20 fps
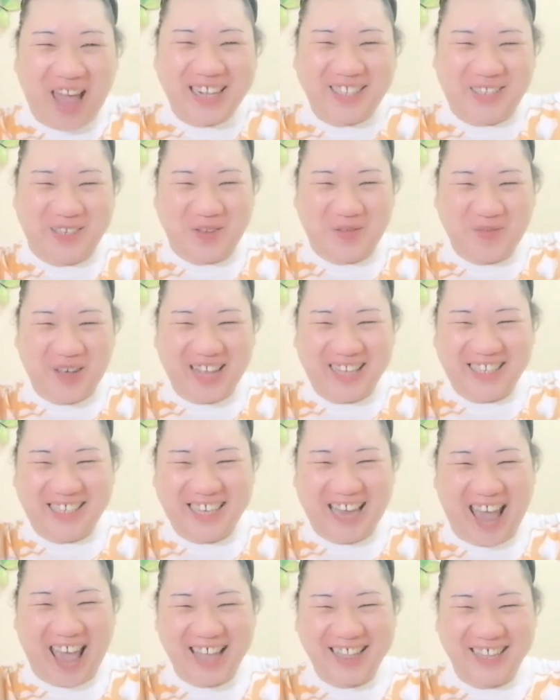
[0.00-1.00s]
to my
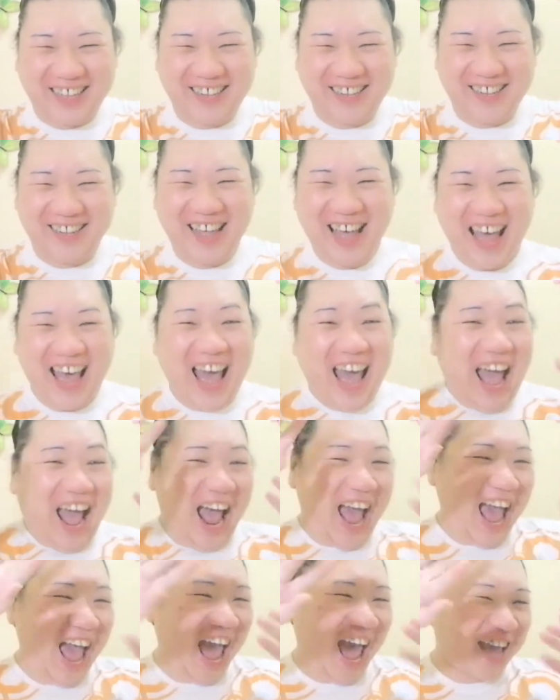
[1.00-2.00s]
channel.
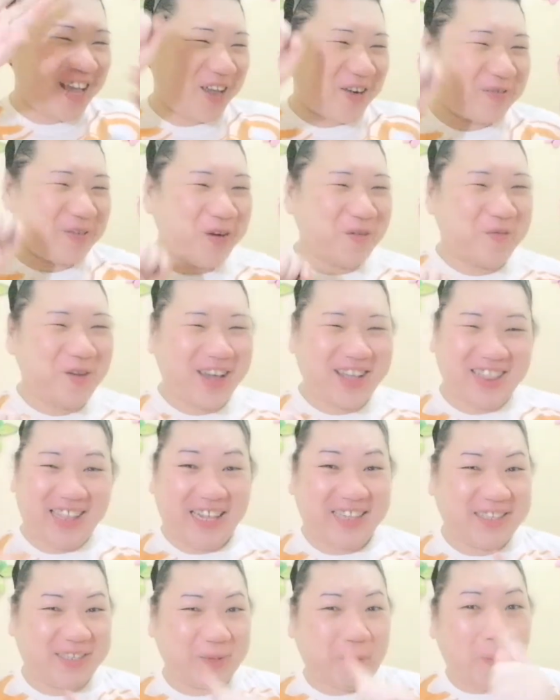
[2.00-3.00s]
Hi everyone,
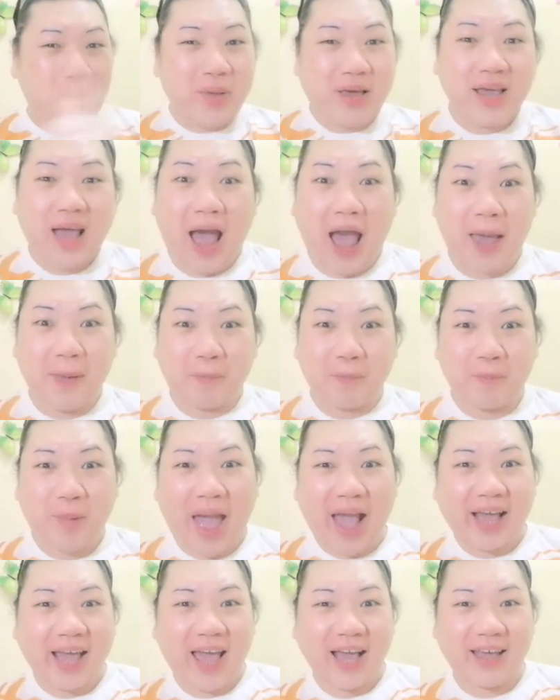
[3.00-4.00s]
it's me. I'm
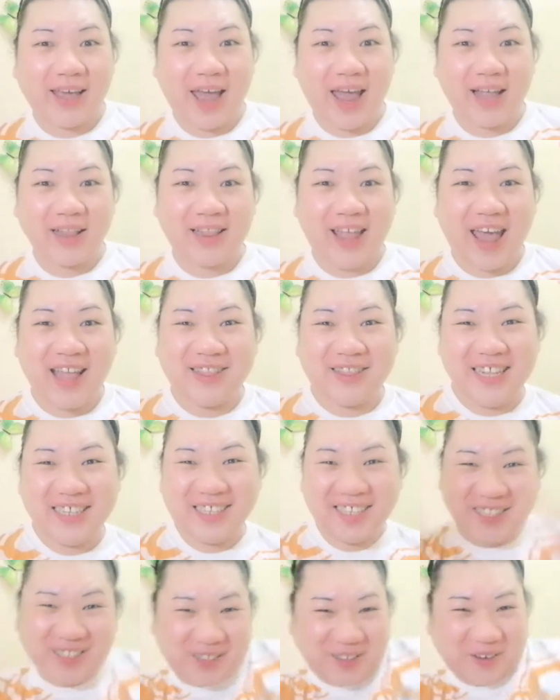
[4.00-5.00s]
back again and this
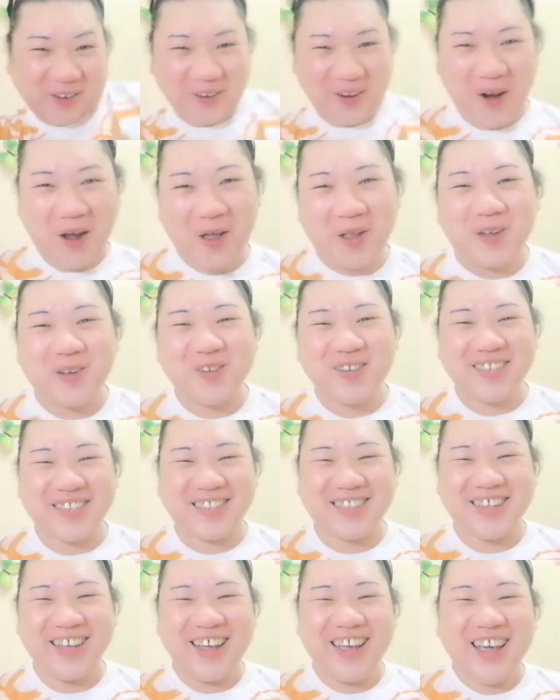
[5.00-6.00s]
is your
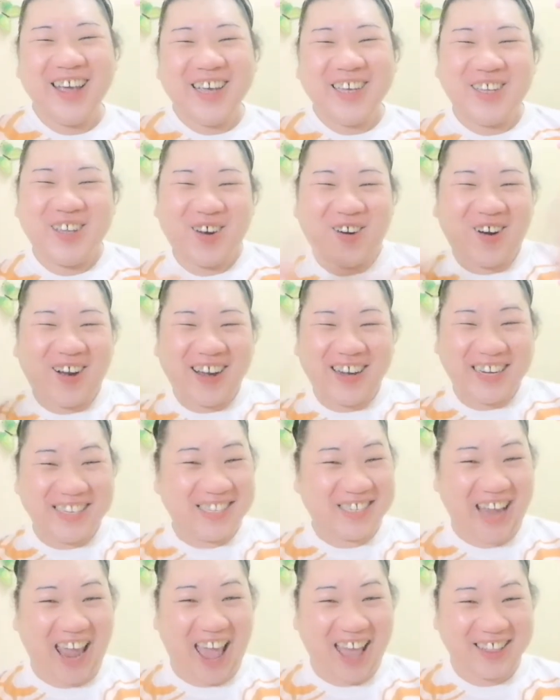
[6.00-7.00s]
host, your
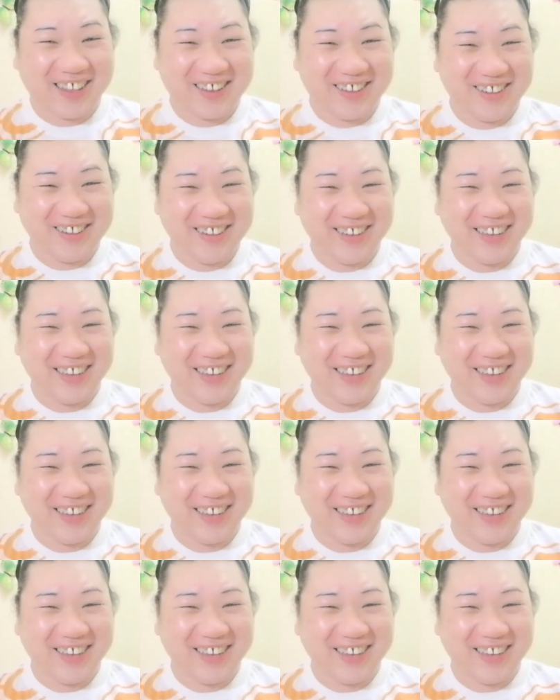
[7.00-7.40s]
channel.